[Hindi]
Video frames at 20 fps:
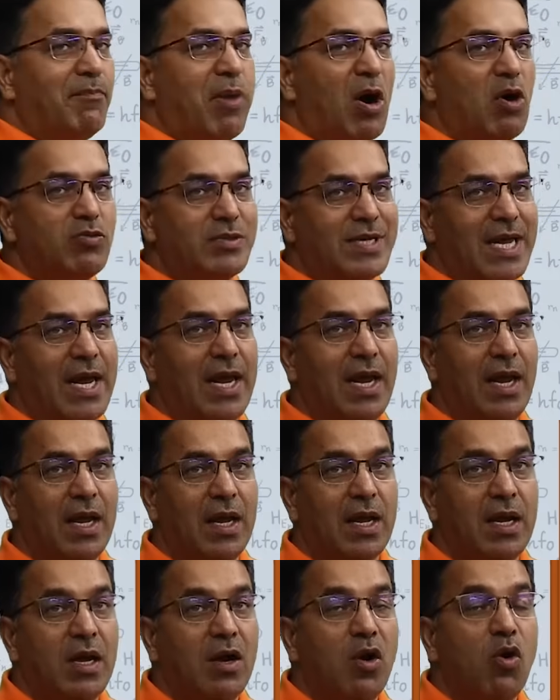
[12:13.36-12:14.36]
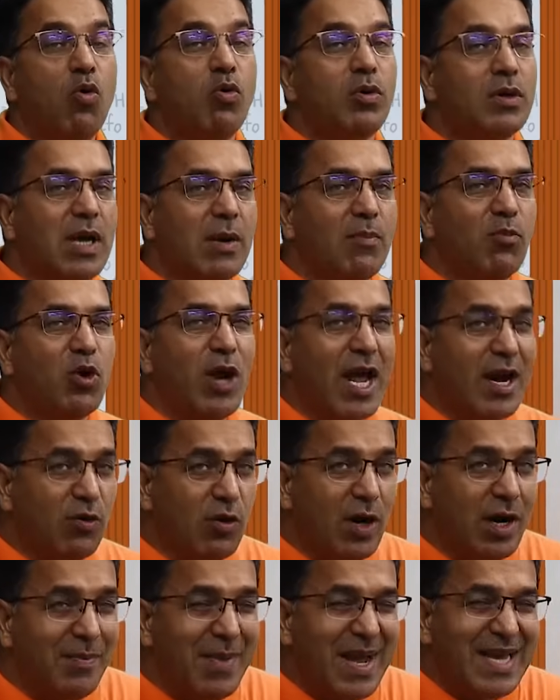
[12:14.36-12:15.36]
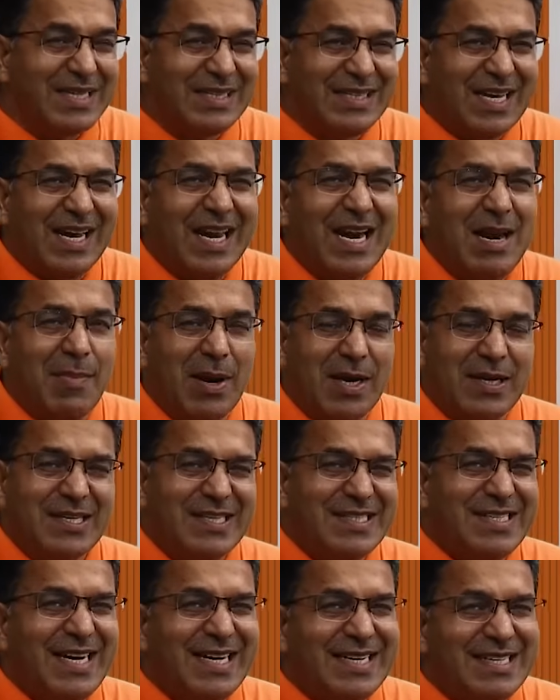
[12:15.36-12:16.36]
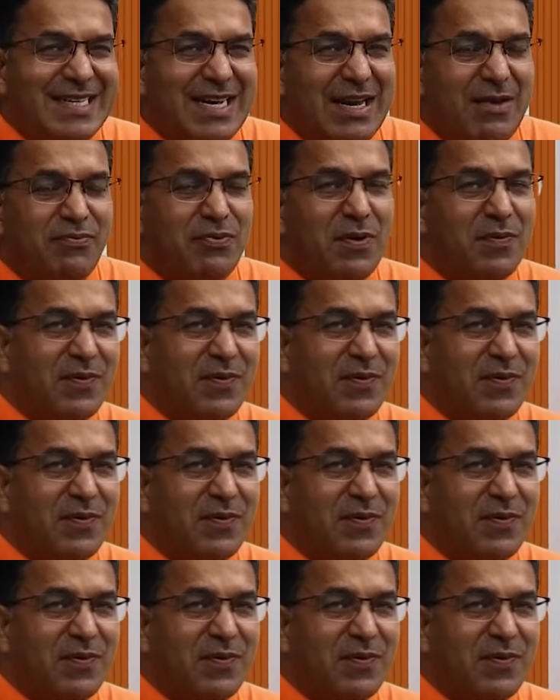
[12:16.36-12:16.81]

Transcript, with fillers: कंपाउंड्स हैं उनका मोलेकुलर मैथ तकरीबन 60,